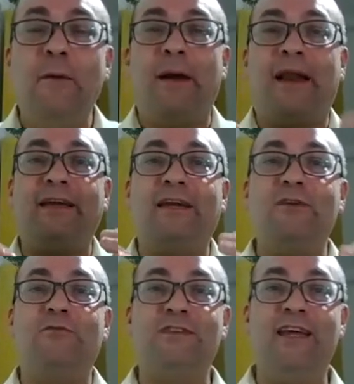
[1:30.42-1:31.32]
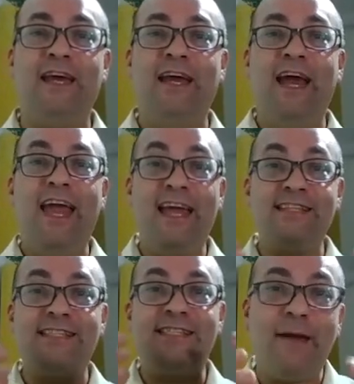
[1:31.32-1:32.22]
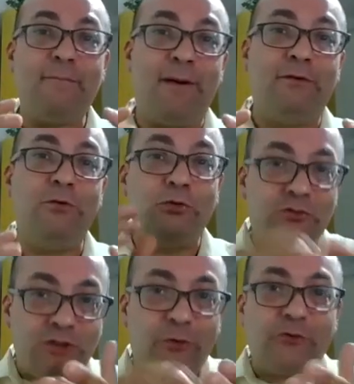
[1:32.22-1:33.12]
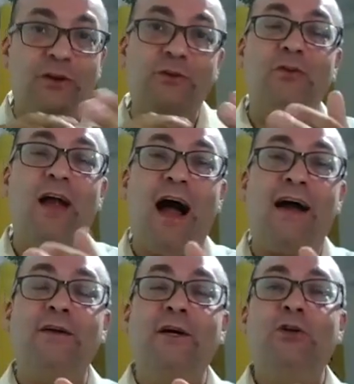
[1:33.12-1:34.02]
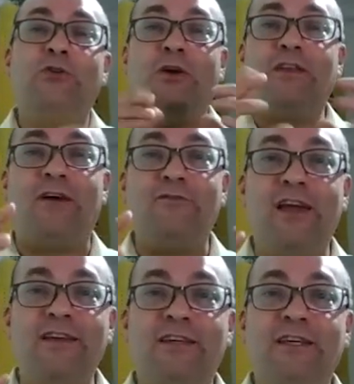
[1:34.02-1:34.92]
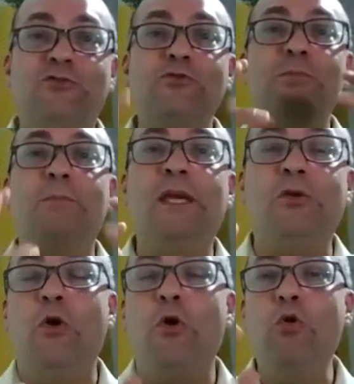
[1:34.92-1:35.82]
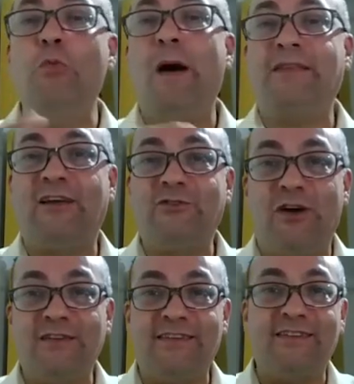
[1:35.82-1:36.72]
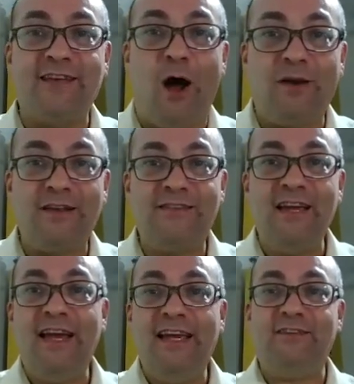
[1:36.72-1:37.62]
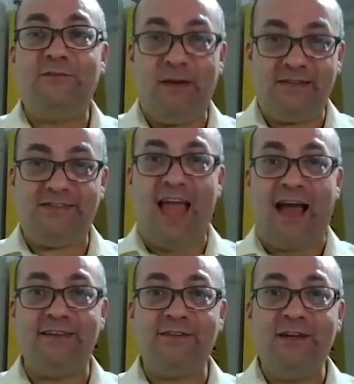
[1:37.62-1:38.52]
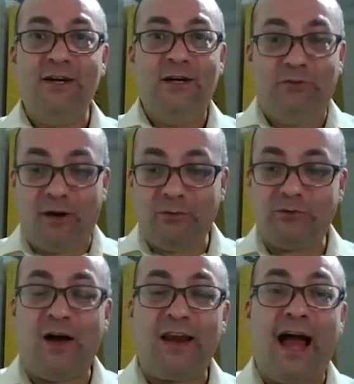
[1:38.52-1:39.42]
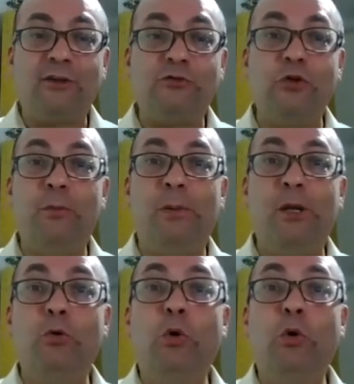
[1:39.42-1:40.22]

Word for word: para que você receba no seu celular toda vez que subir uma das nossas aulas especiais. Vamos falar sobre